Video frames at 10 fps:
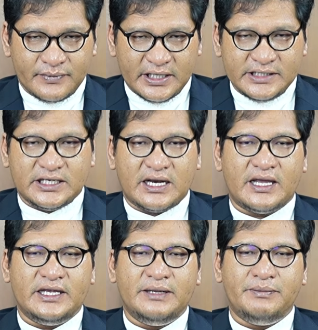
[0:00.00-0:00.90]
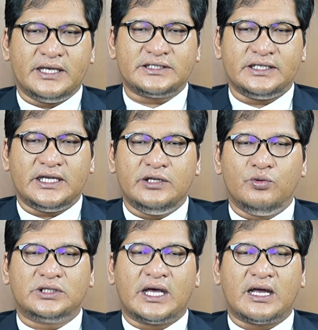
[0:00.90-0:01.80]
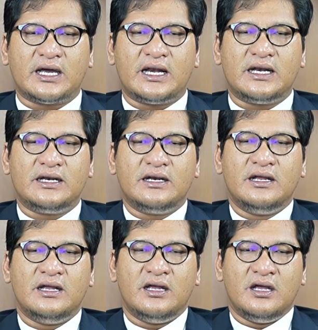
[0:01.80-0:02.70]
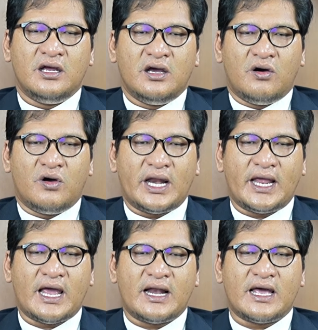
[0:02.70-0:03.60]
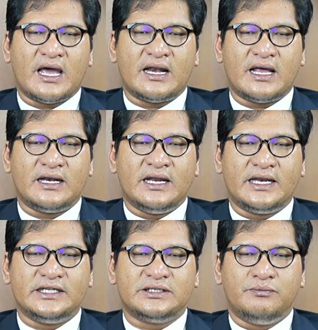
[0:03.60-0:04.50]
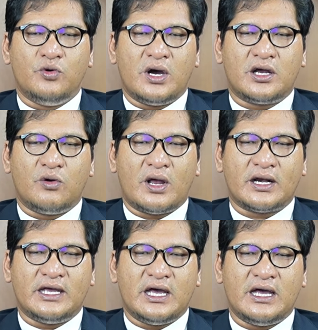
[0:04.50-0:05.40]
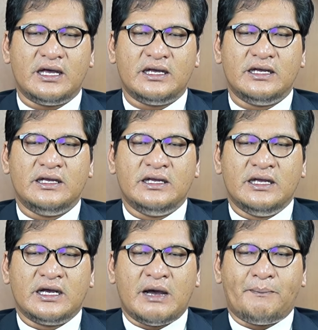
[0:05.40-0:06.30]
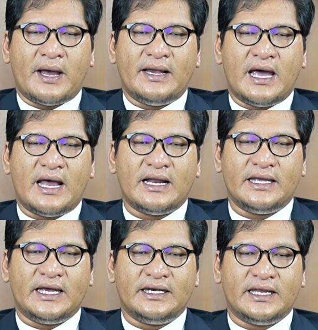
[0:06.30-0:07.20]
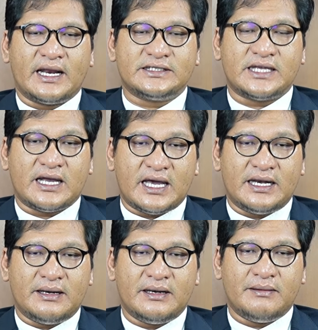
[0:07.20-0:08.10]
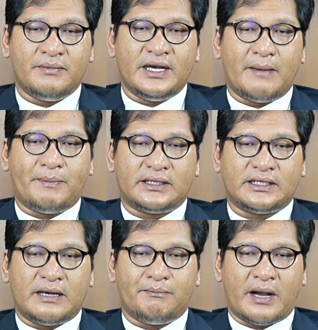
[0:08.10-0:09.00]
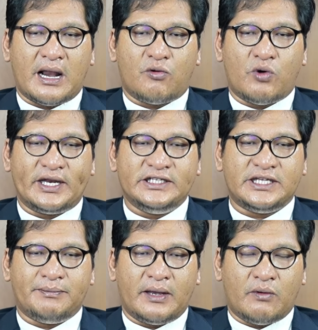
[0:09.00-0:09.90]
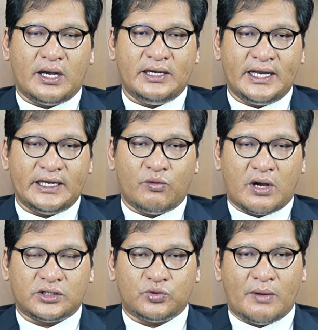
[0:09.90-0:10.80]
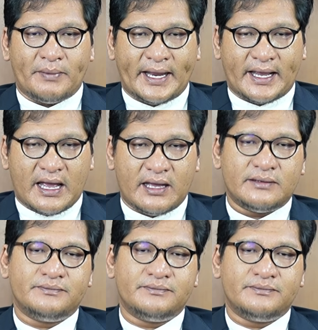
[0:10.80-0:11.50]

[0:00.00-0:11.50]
Istilah ini biasanya diutarakan oleh anak-anak dari sebuah keluarga kepada anak yang dirasakan mendapatkan perlakuan istimewa dari orang tua mereka